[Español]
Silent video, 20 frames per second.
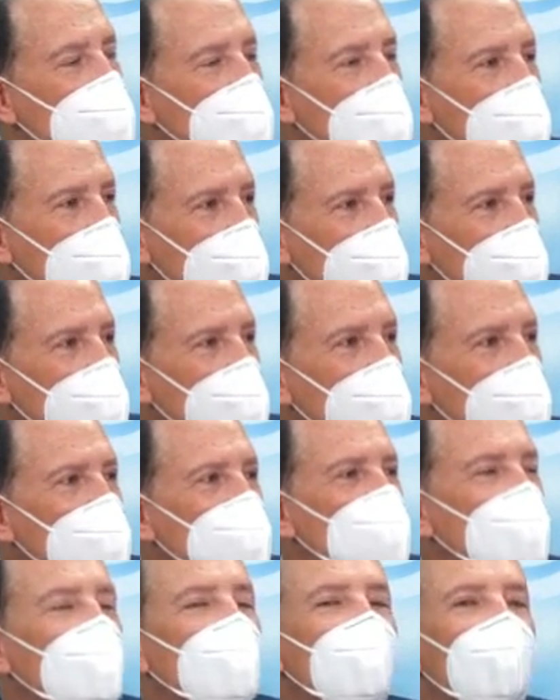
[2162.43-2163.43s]
pagar y
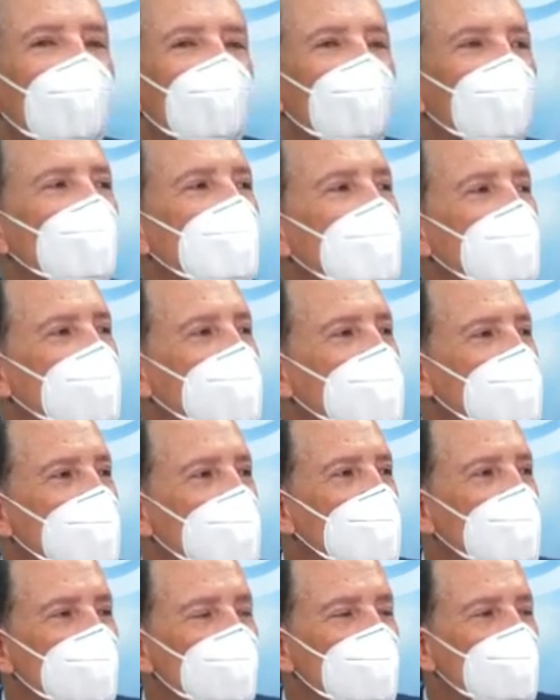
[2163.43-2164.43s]
eso lo que
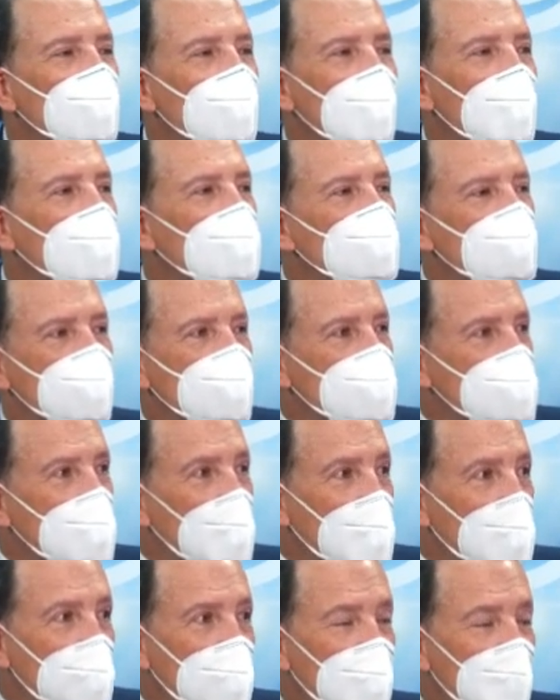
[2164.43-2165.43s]
conllevaría es un caos
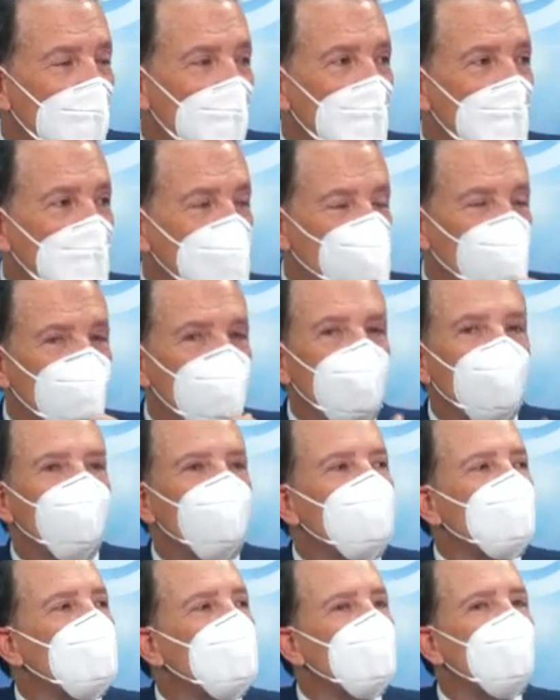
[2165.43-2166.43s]
social, porque
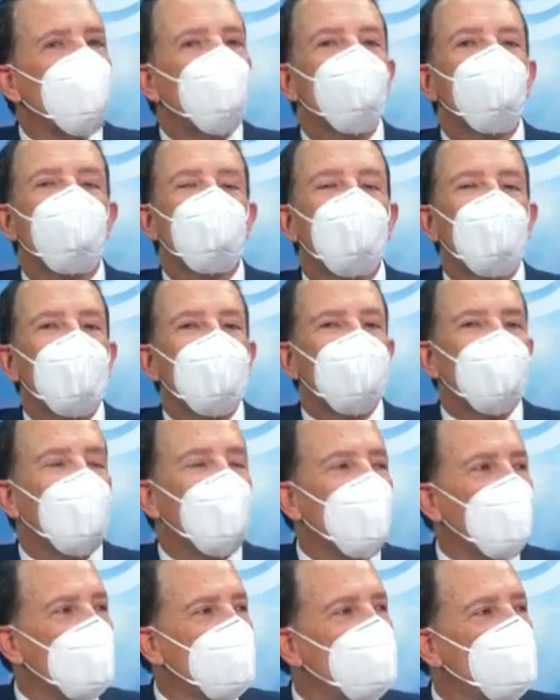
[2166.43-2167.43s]
no estaríamos
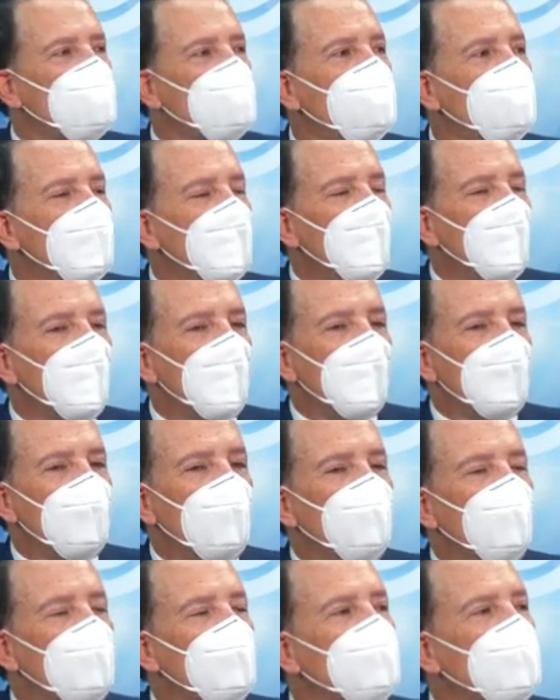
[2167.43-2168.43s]
trasladando
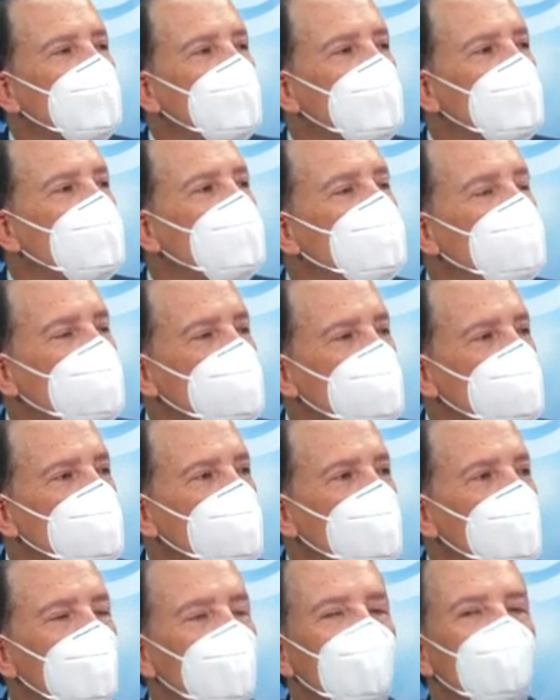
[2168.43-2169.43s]
de una manera
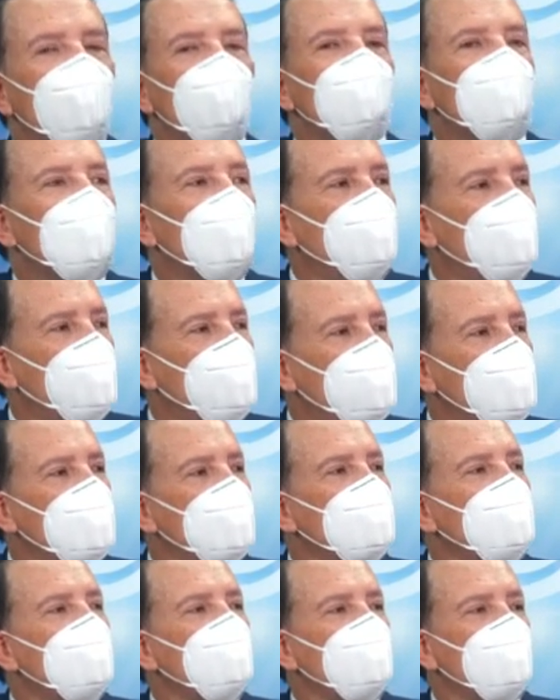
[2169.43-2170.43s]
oportuna los
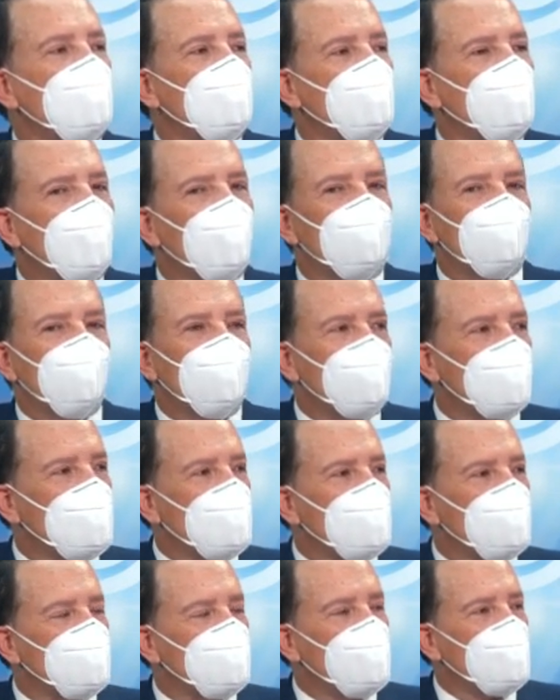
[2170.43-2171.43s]
aportes y los situados
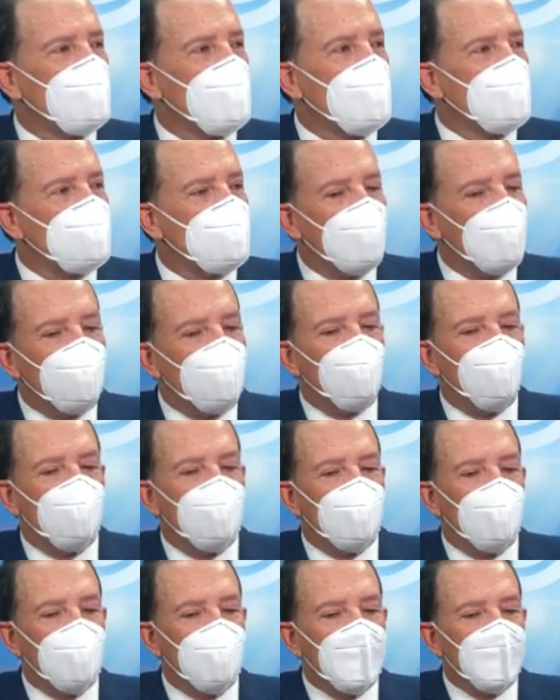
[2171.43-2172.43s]
constitucionales en
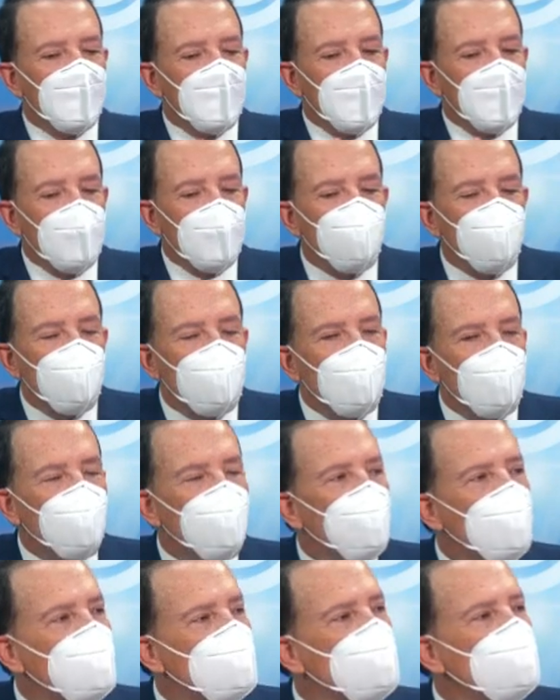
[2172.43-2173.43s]
donde esos
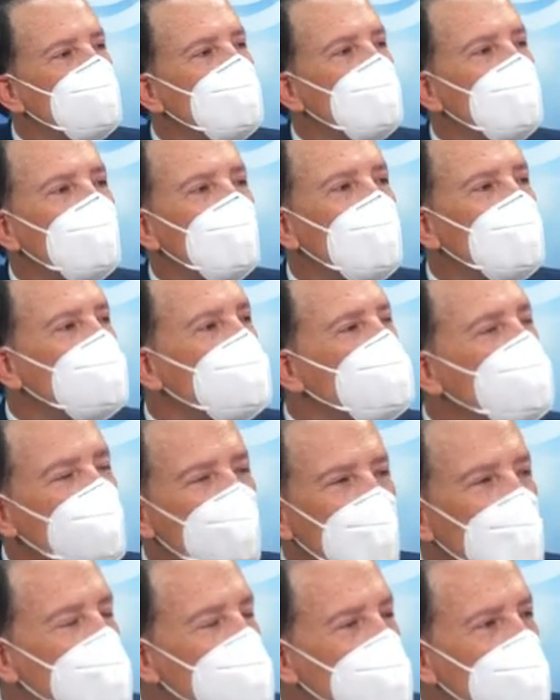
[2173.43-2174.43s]
impuestos ya están
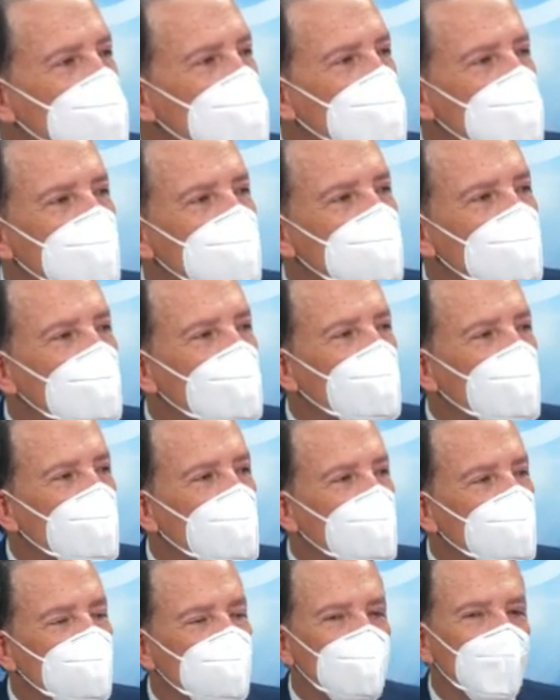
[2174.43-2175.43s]
totalmente
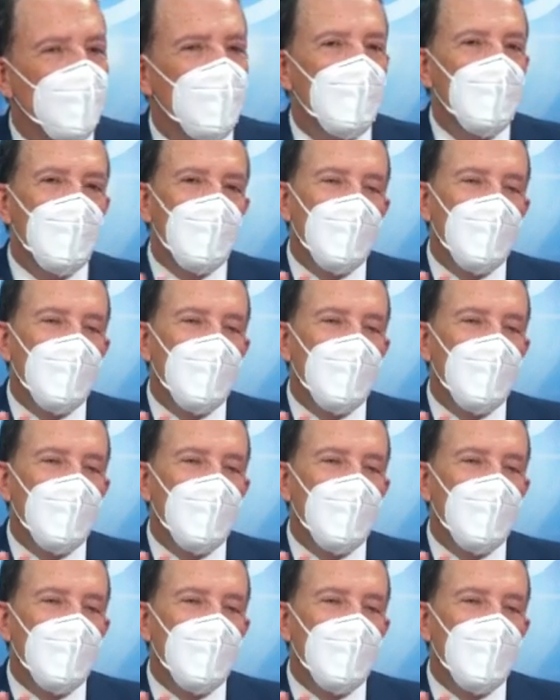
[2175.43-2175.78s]
distribuidos.